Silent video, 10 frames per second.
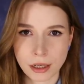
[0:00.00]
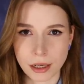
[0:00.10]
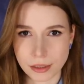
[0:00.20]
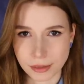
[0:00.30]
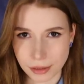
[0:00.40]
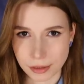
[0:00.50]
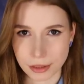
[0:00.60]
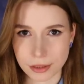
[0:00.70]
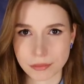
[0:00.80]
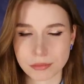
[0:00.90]

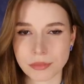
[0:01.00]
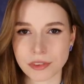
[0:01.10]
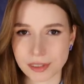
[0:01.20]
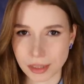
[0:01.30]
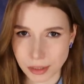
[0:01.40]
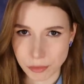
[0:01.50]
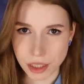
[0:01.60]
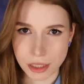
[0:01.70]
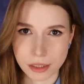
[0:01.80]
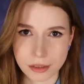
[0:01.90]
Aleksandra w ostatnim
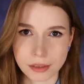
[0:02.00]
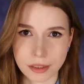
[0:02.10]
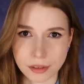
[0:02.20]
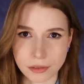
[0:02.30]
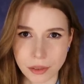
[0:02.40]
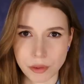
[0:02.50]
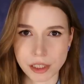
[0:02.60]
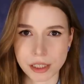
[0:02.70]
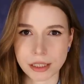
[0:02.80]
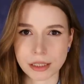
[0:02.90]
czasie stresowała
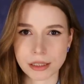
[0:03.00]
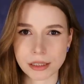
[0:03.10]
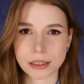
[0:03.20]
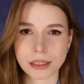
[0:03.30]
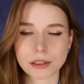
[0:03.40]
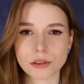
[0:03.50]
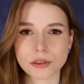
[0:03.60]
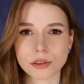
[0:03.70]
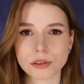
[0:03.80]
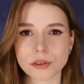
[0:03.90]
się jedynie
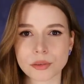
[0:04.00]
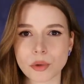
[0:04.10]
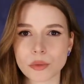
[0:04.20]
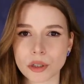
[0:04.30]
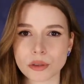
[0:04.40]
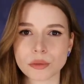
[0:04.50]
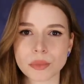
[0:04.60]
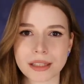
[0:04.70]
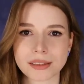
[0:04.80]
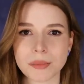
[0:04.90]
nadchodzącą
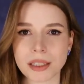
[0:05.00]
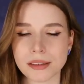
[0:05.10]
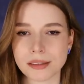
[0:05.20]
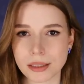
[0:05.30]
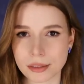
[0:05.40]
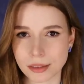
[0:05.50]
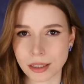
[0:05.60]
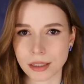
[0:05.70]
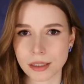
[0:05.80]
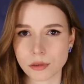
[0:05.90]
obroną pracy magisterskiej,